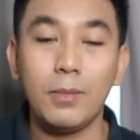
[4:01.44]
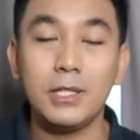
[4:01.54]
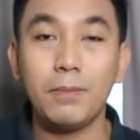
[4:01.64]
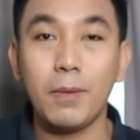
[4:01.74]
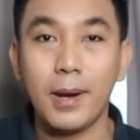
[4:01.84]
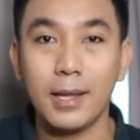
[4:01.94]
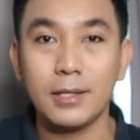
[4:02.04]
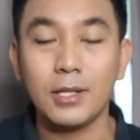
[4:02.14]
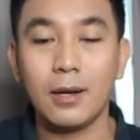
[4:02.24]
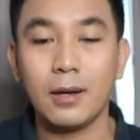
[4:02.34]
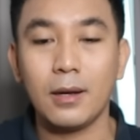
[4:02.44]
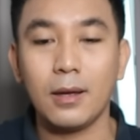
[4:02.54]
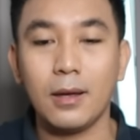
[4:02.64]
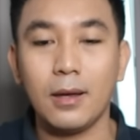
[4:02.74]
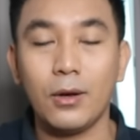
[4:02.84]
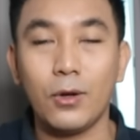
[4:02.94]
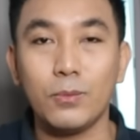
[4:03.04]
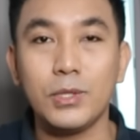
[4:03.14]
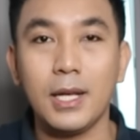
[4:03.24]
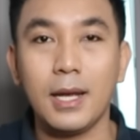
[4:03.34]
Komisi Pemberantasan uh,
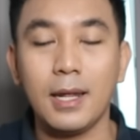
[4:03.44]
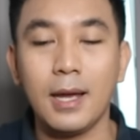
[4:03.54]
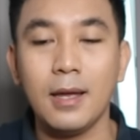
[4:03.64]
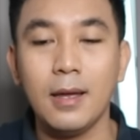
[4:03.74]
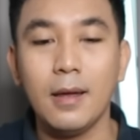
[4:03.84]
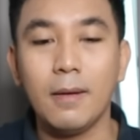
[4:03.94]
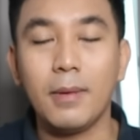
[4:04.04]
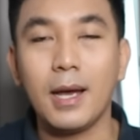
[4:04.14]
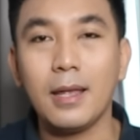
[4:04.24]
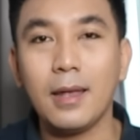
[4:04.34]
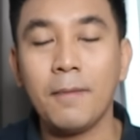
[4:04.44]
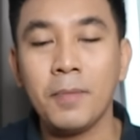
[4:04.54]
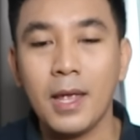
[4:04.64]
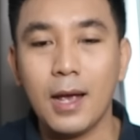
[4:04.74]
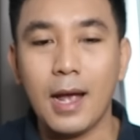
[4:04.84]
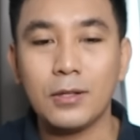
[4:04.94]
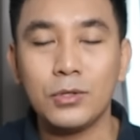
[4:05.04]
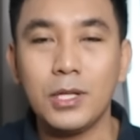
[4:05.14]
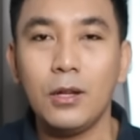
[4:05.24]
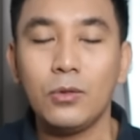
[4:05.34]
Korupsi kan ya. Makanya
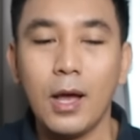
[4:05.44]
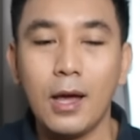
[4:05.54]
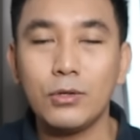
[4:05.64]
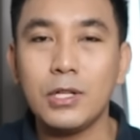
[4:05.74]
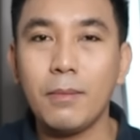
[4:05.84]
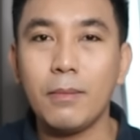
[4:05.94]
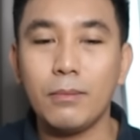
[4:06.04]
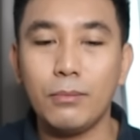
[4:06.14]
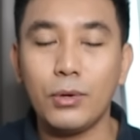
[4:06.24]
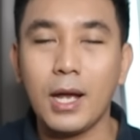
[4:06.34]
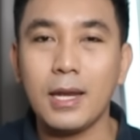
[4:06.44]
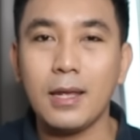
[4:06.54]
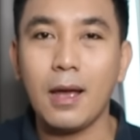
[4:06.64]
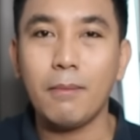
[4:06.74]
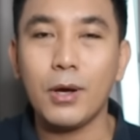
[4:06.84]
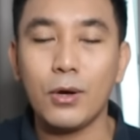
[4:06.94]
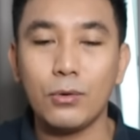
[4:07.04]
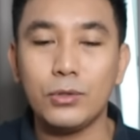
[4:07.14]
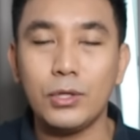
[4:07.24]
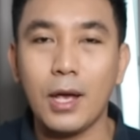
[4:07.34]
kasus ini tuh harusnya bukannya
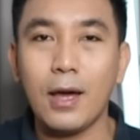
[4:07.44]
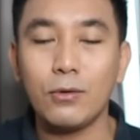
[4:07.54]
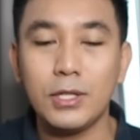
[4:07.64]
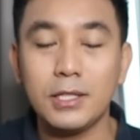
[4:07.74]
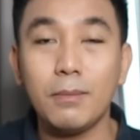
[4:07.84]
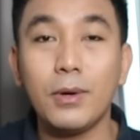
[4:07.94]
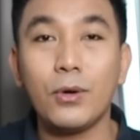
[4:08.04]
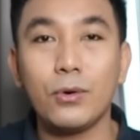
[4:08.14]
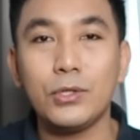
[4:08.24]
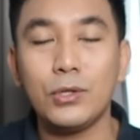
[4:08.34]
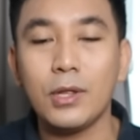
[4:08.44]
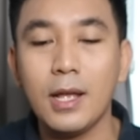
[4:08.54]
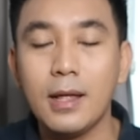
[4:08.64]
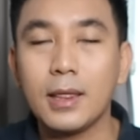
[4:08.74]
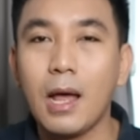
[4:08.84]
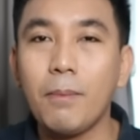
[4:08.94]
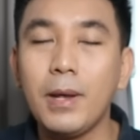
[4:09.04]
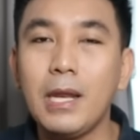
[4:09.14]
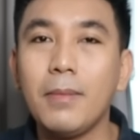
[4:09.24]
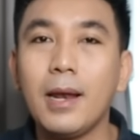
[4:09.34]
mengerucut, harusnya sih mengerucut,
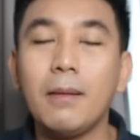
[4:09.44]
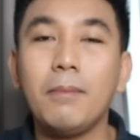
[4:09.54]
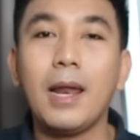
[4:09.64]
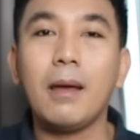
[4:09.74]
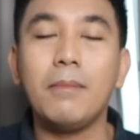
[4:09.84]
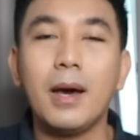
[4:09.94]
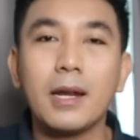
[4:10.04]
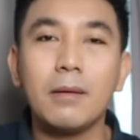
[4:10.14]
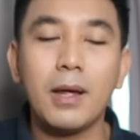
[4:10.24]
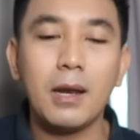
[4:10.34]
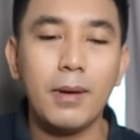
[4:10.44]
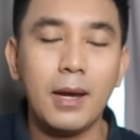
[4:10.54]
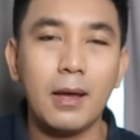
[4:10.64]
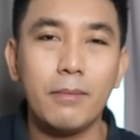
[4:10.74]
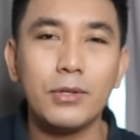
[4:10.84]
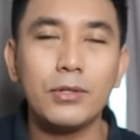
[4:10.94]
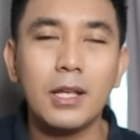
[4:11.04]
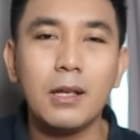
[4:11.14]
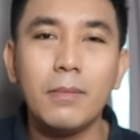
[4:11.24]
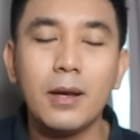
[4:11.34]
tapi ini malah melebar kemana-mana.
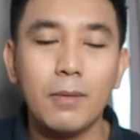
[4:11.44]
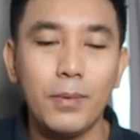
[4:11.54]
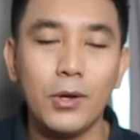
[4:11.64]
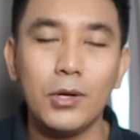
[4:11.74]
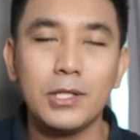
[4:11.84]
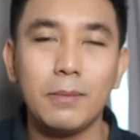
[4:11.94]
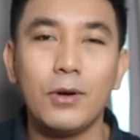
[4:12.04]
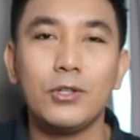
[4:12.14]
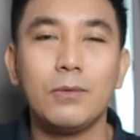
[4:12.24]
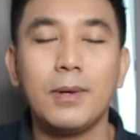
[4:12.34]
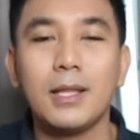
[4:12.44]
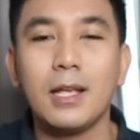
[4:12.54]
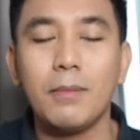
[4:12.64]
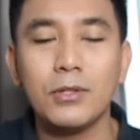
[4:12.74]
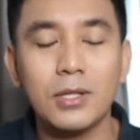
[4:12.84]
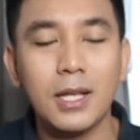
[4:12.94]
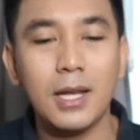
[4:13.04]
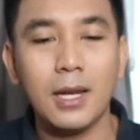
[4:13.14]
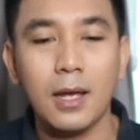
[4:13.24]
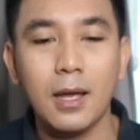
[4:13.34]
Maksudnya gimana Pak Yosep? Aku coba tanya. Maksudnya
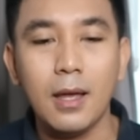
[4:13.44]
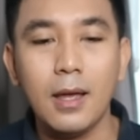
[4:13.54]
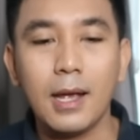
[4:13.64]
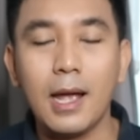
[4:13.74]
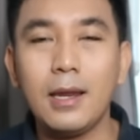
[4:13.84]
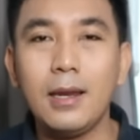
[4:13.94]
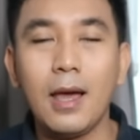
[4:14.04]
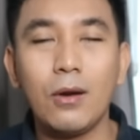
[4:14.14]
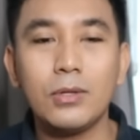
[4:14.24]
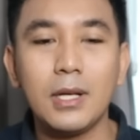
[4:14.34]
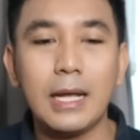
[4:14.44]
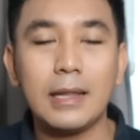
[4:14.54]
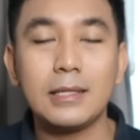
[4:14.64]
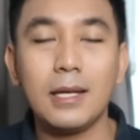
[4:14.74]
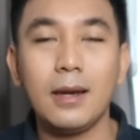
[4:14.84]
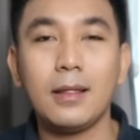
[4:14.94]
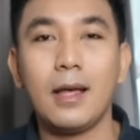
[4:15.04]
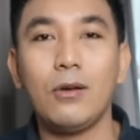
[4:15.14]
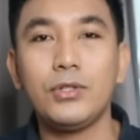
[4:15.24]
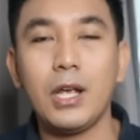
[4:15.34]
gini, kan ini harusnya kita cari
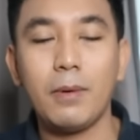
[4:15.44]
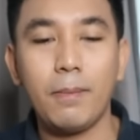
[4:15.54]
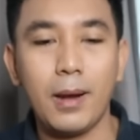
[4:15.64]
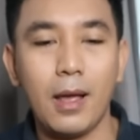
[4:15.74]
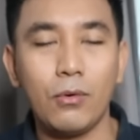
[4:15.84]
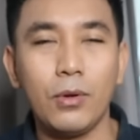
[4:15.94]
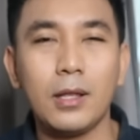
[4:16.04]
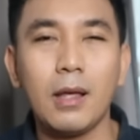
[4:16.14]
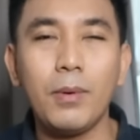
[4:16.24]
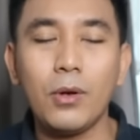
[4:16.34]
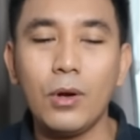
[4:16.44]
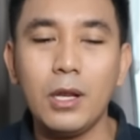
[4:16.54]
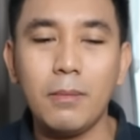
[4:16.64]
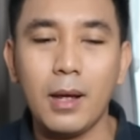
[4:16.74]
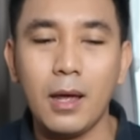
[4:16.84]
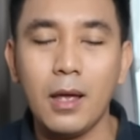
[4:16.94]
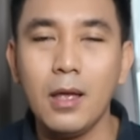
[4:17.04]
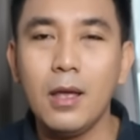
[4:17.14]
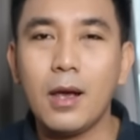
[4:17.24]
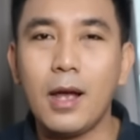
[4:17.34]
tahu siapa pelakunya, tapi kok ini malah
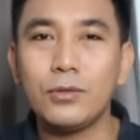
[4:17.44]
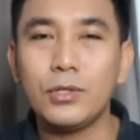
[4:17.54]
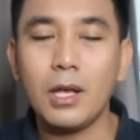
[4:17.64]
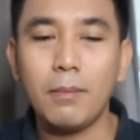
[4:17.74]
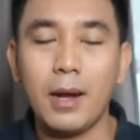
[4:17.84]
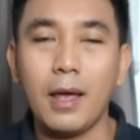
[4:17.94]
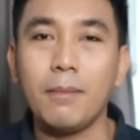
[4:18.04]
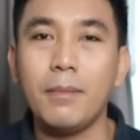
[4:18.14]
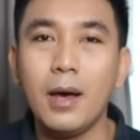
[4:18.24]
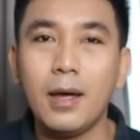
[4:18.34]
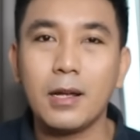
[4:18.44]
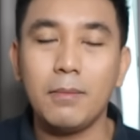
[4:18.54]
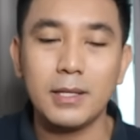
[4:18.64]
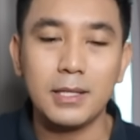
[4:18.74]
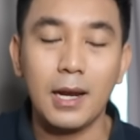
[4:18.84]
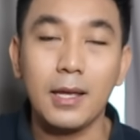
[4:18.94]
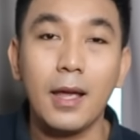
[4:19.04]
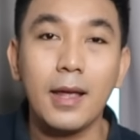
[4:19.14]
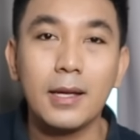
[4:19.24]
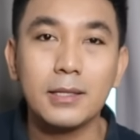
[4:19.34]
kasusnya melebar ke masalah
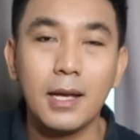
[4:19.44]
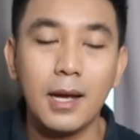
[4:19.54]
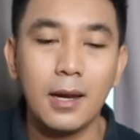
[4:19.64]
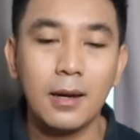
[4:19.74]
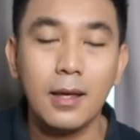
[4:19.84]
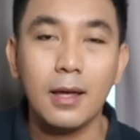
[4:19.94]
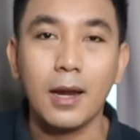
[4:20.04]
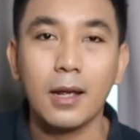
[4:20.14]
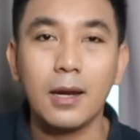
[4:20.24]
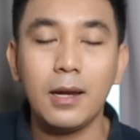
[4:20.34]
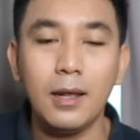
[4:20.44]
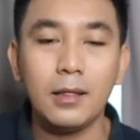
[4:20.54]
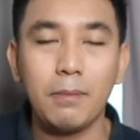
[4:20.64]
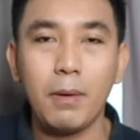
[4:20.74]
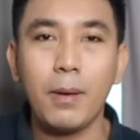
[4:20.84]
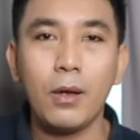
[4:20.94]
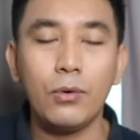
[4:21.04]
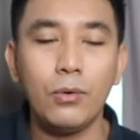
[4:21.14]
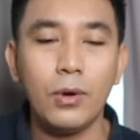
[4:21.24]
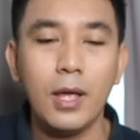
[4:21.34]
yayasan, rekening,
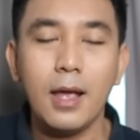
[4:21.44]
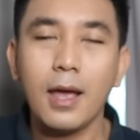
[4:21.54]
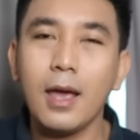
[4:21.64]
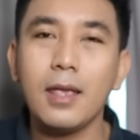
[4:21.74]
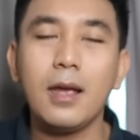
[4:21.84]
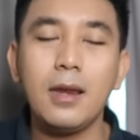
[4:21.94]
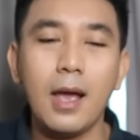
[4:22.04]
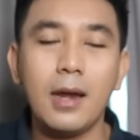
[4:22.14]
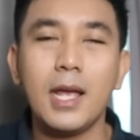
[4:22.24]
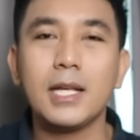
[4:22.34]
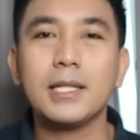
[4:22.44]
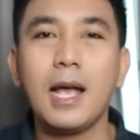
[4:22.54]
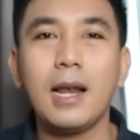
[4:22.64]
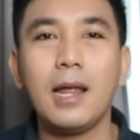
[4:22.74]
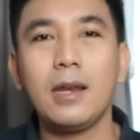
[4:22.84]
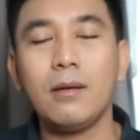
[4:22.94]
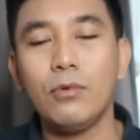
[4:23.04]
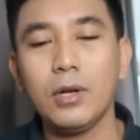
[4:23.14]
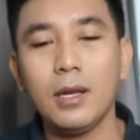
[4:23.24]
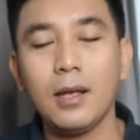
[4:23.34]
TPPU. Kayaknya ini ada yang salah nih,
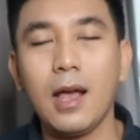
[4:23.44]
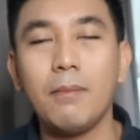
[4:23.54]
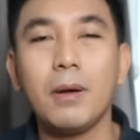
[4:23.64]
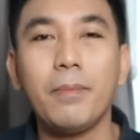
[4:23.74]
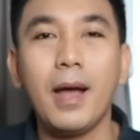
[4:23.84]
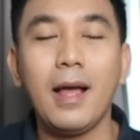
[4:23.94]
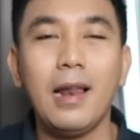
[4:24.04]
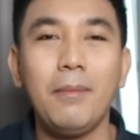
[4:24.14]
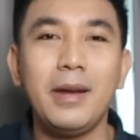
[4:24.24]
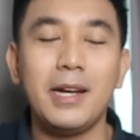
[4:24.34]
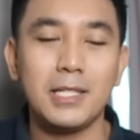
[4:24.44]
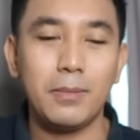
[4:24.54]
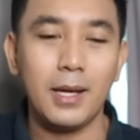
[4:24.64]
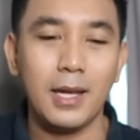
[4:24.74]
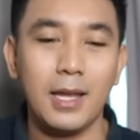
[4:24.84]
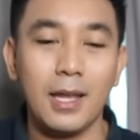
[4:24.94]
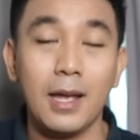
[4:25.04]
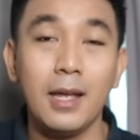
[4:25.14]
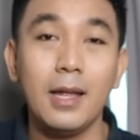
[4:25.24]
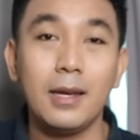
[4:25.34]
mungkin nggak berpengalaman dan
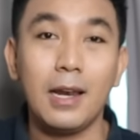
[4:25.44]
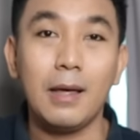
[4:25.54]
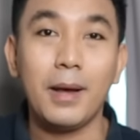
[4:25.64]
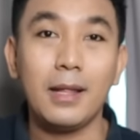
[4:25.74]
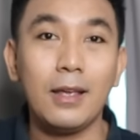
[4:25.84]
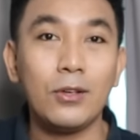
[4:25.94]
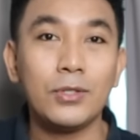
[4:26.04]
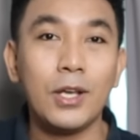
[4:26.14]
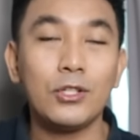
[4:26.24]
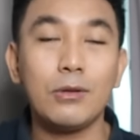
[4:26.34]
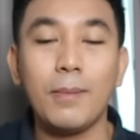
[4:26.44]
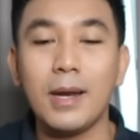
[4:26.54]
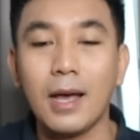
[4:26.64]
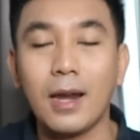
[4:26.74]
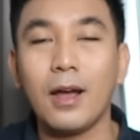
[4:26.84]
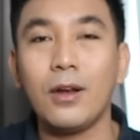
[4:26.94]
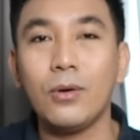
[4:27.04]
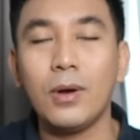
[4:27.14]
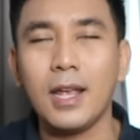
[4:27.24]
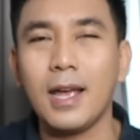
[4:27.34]
sebagainya. Dalam hati sih aku cuma mendengarkan
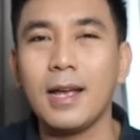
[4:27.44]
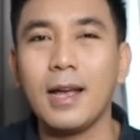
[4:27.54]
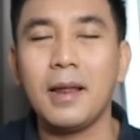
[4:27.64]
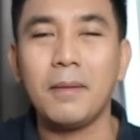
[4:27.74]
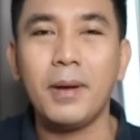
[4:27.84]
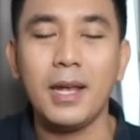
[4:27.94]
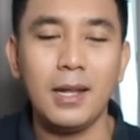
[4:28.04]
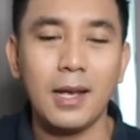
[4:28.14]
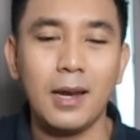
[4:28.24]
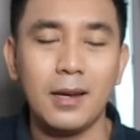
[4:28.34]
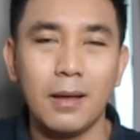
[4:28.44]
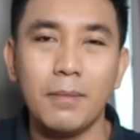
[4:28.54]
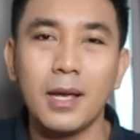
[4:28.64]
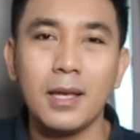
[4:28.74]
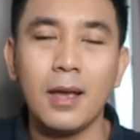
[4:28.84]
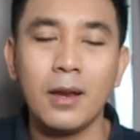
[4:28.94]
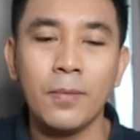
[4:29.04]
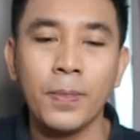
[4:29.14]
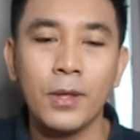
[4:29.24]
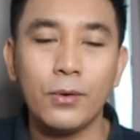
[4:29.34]
doang, ya enggak lah Pak, ini kan adalah
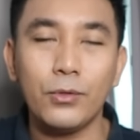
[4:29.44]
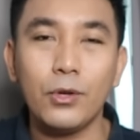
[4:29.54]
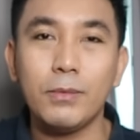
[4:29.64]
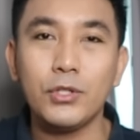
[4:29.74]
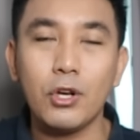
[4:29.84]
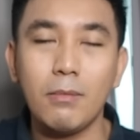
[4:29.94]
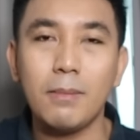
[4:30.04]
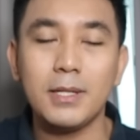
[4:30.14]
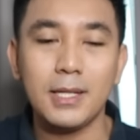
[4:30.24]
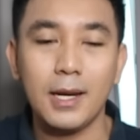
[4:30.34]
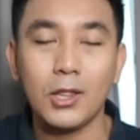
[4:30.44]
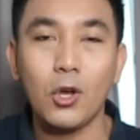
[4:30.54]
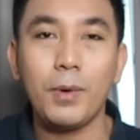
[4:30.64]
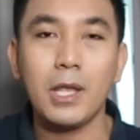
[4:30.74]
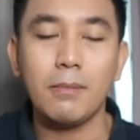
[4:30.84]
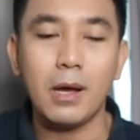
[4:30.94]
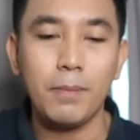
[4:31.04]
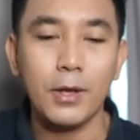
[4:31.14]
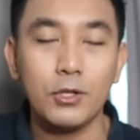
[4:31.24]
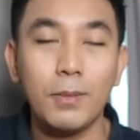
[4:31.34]
bagian untuk mencoba mencari tahu
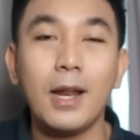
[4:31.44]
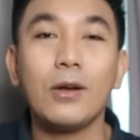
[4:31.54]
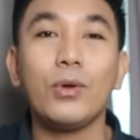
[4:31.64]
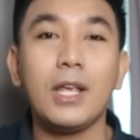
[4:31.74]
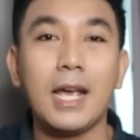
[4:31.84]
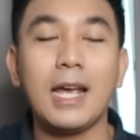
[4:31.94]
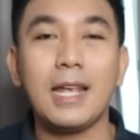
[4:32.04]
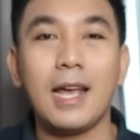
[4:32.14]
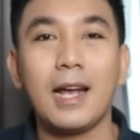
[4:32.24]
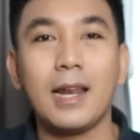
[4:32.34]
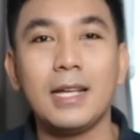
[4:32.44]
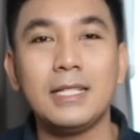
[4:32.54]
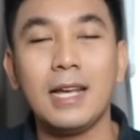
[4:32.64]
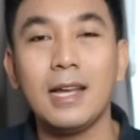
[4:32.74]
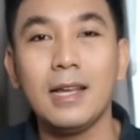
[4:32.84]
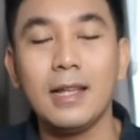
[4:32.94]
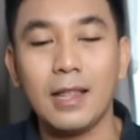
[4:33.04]
penyebabnya. Cuman aku iya-iyakan aja.